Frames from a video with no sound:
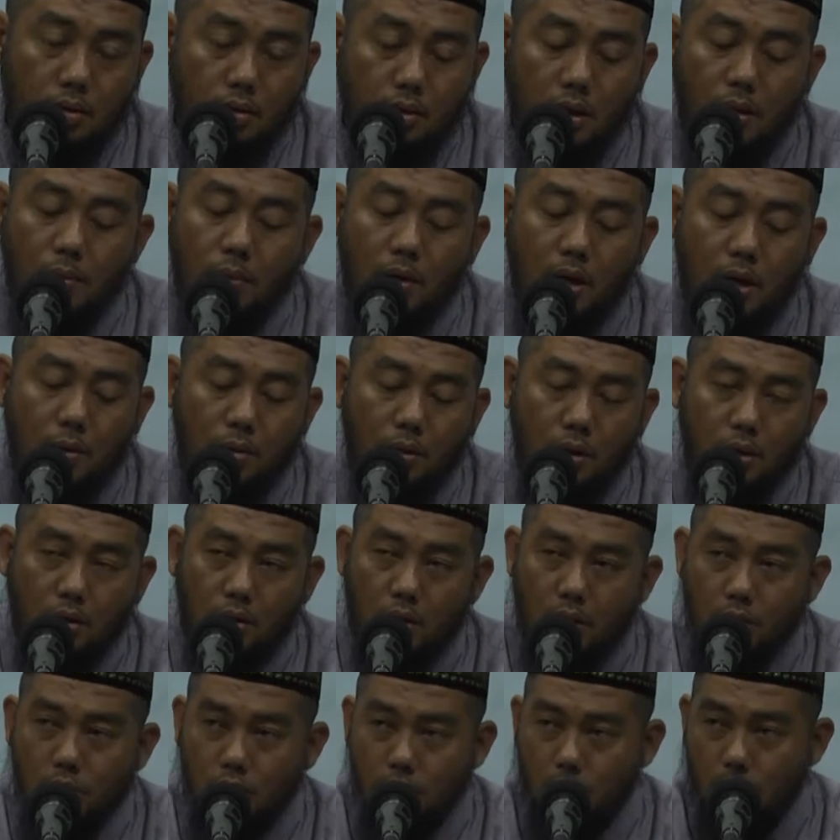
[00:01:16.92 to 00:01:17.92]
nama-nama
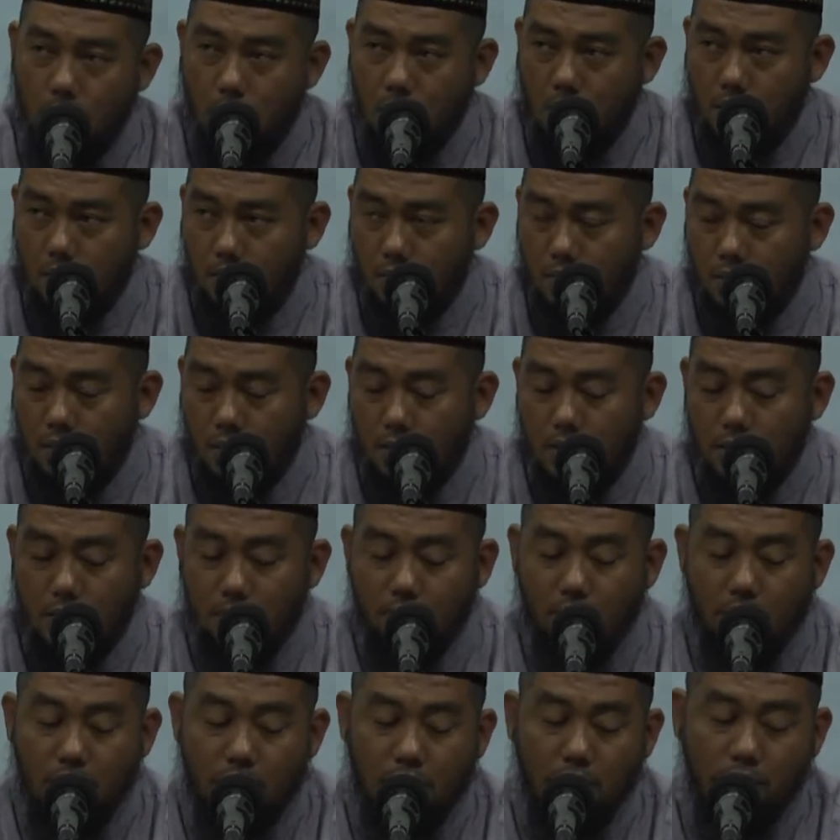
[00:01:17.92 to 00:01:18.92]
Allah Subhanahu wa taala
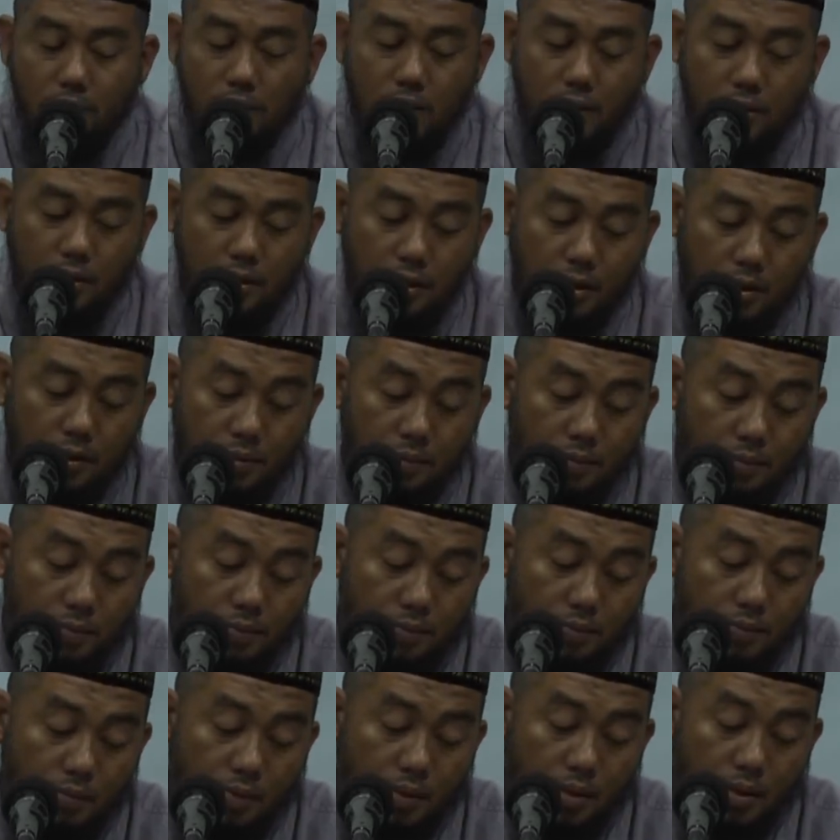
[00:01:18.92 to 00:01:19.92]
sifat-sifatnya.
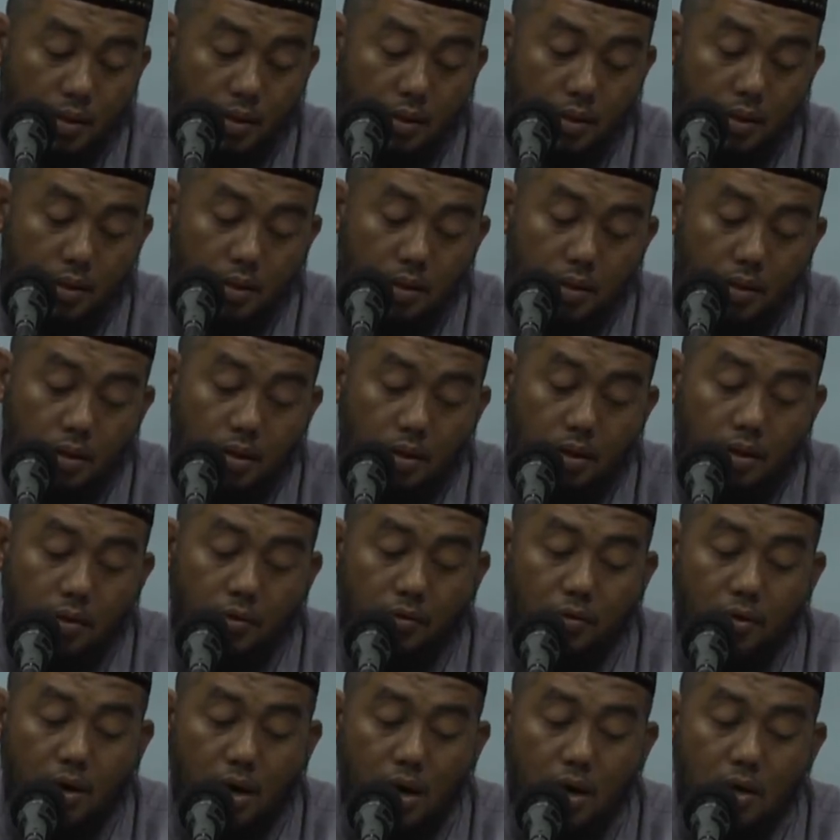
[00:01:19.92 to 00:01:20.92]

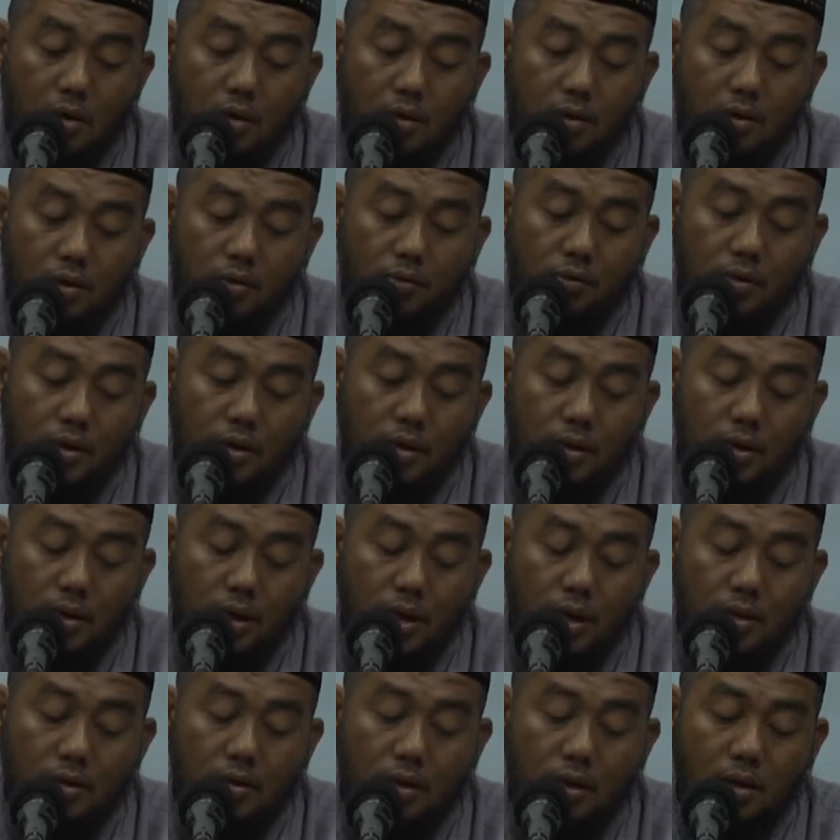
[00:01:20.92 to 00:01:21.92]
Fa'arrafa
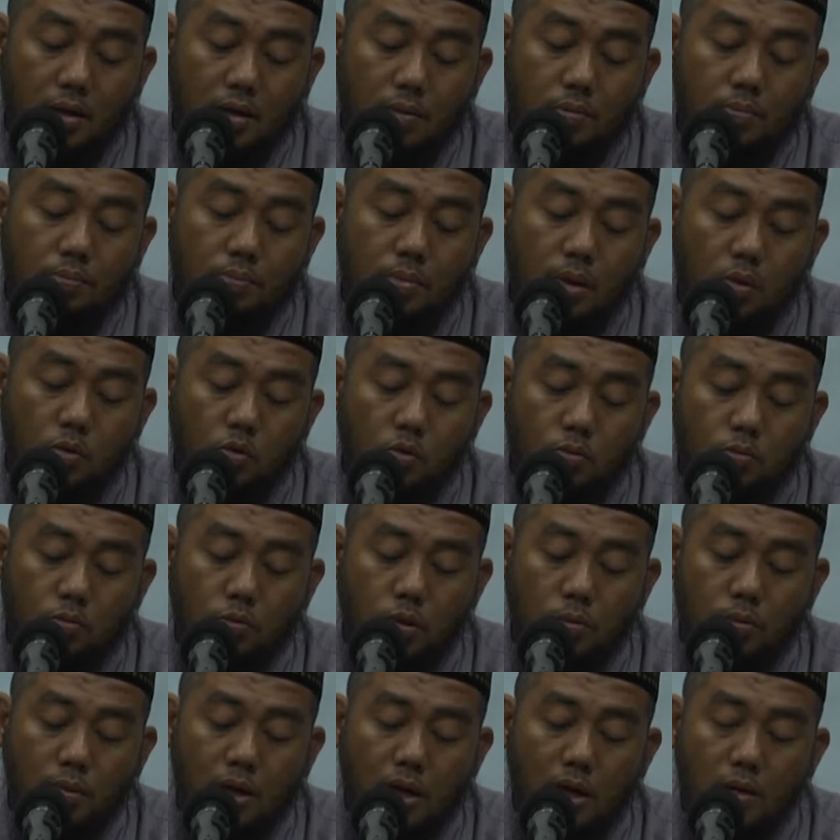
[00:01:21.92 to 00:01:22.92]
النَّاسَ رَبَّهُمْ
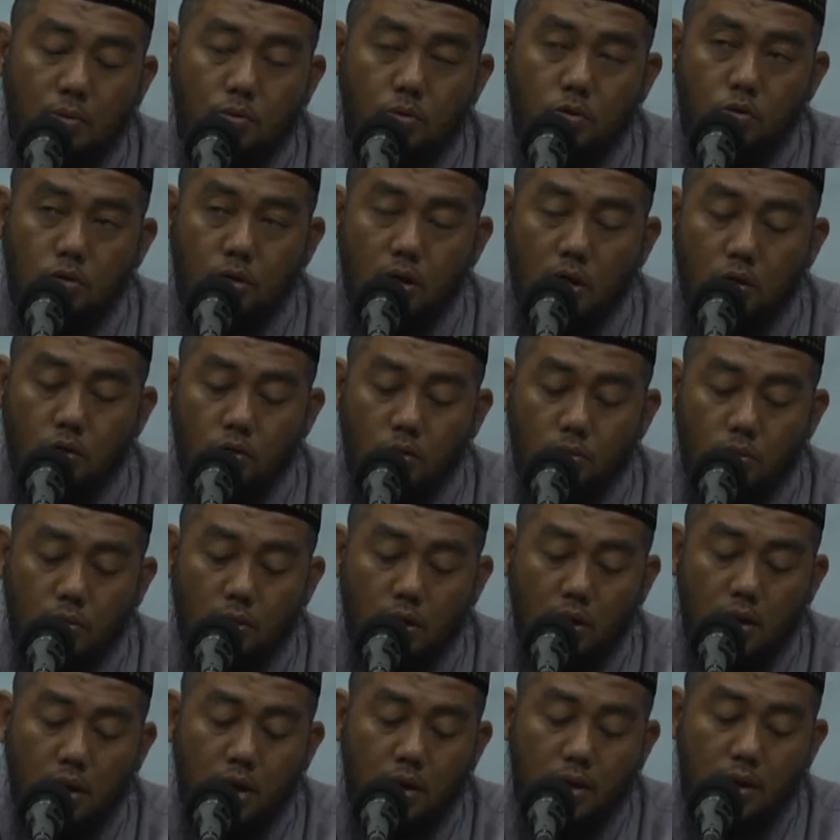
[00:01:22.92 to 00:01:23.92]
وَمَعْبُودَهُمْ
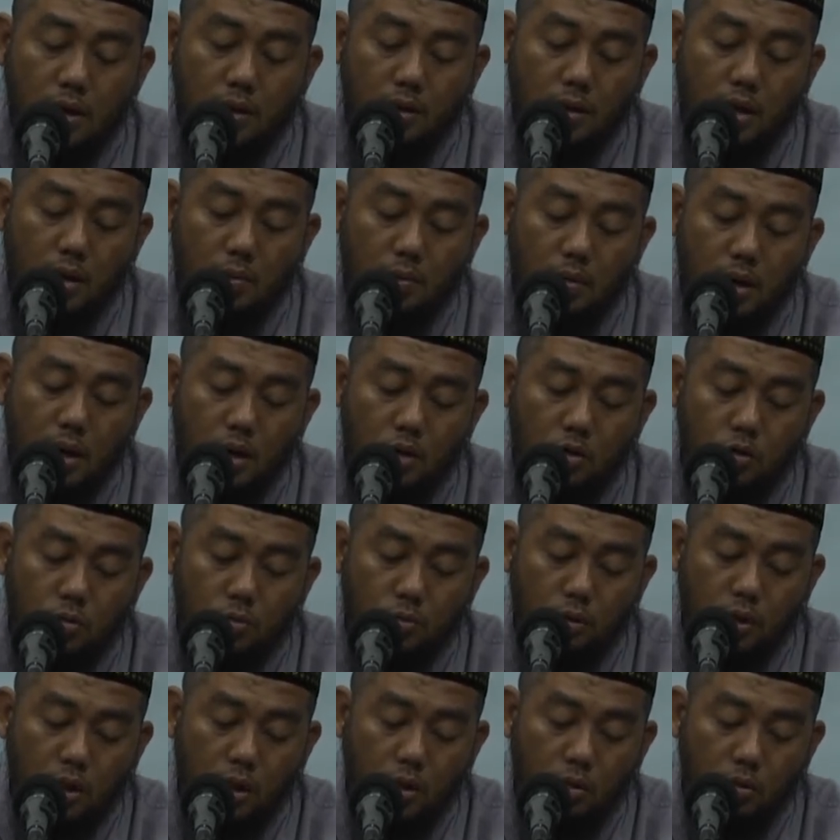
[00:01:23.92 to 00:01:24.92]
wa مَا
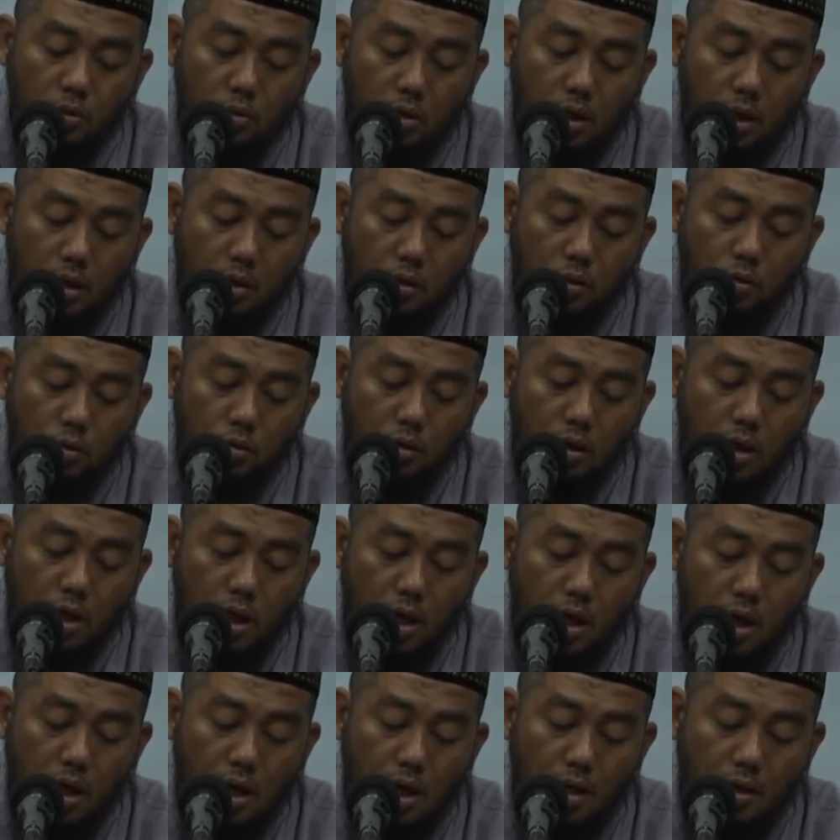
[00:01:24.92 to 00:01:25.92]
يُمْكِنُ أَنْ
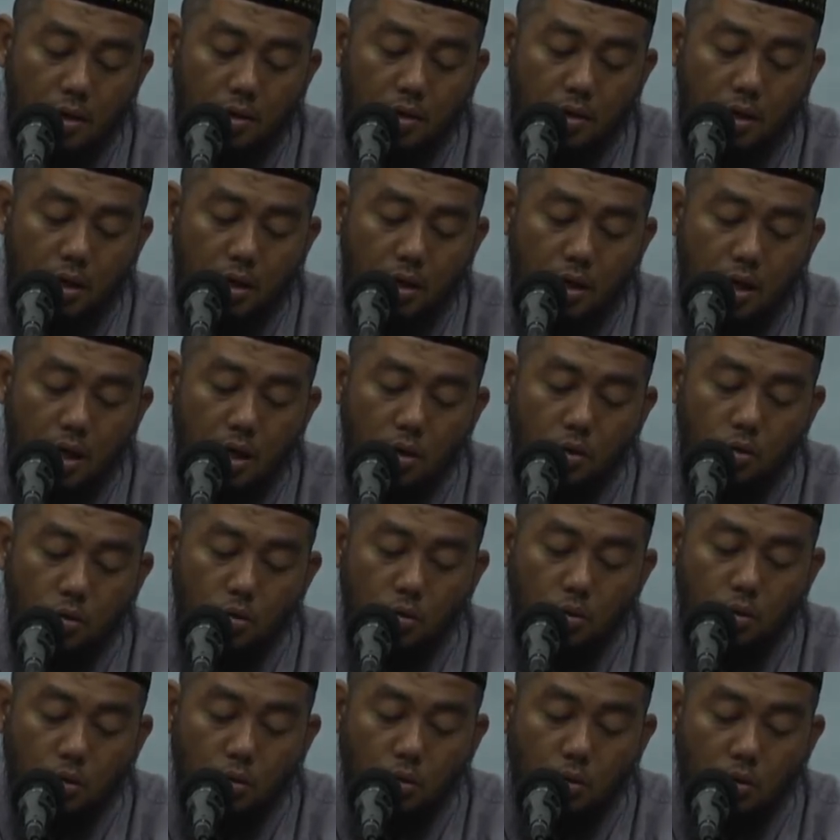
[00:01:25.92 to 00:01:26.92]
yumkinu
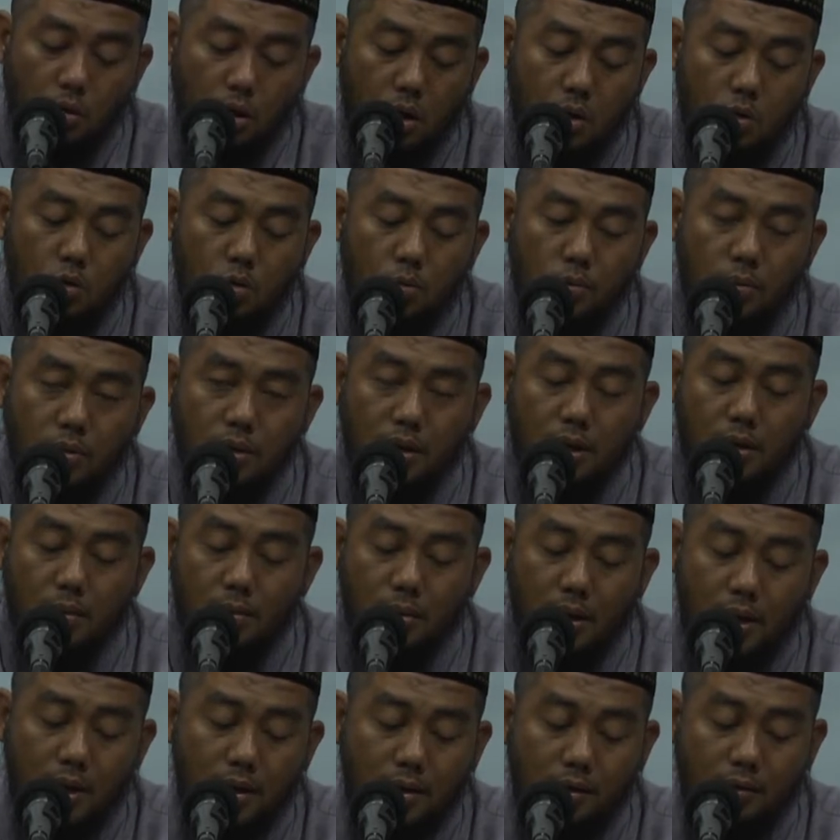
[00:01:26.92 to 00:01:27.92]
قُوَاهُمْ مِنَ
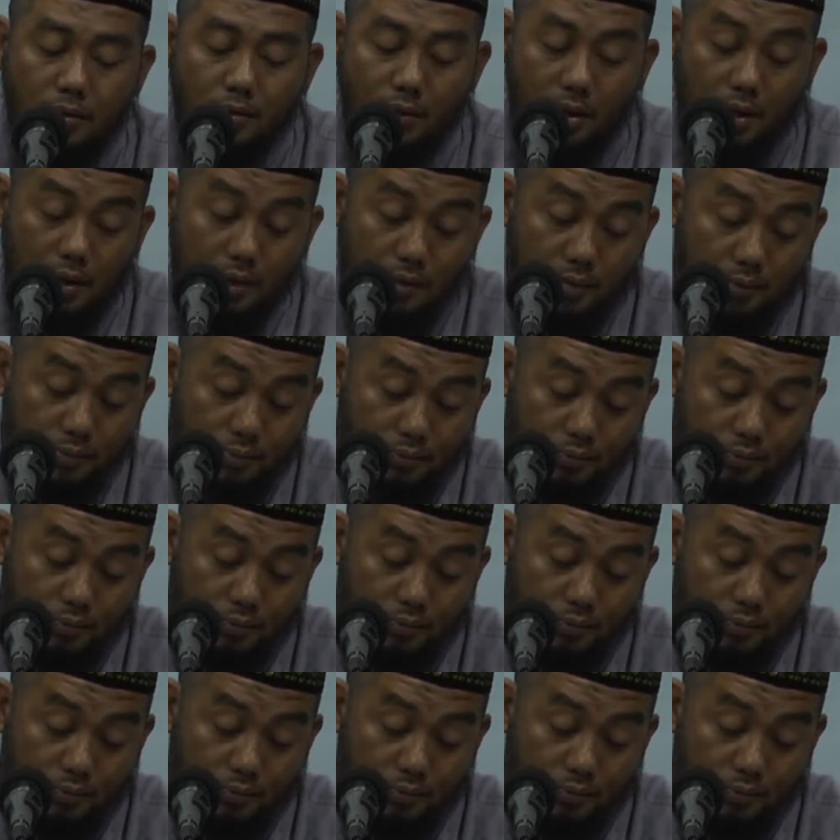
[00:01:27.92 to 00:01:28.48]
الْمَعْرِفَةِ